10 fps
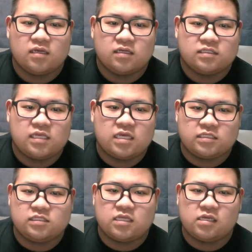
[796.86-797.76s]
精
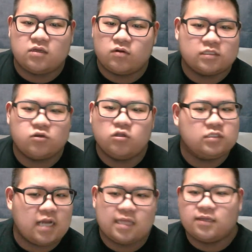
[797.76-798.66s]
神的には俺素人
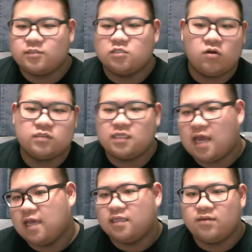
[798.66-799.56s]
じゃない。多分素人じゃ
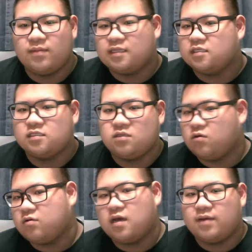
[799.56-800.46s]
ない。でもまだ実
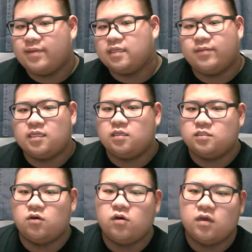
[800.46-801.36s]
力はまだまだで
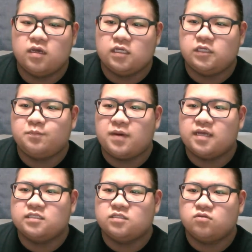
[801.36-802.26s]
すよ。一
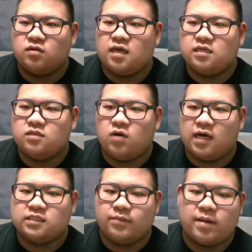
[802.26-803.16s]
般人と芸人の
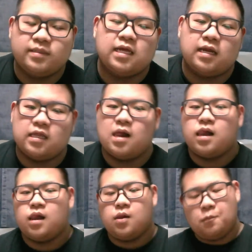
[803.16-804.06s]
狭間みたいなね。
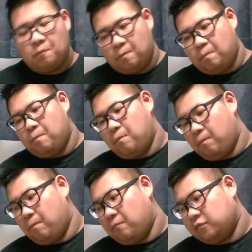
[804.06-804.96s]
う
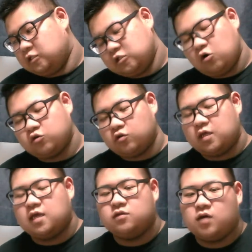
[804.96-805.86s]
ん。素人と
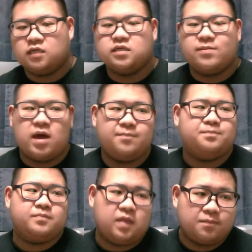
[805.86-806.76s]
芸人の狭間。
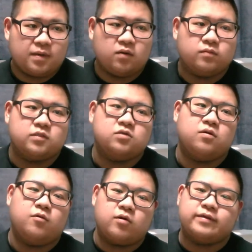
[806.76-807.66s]
やっぱり面白い。
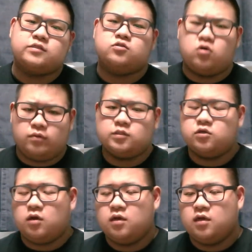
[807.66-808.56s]
俺はすごい面白い。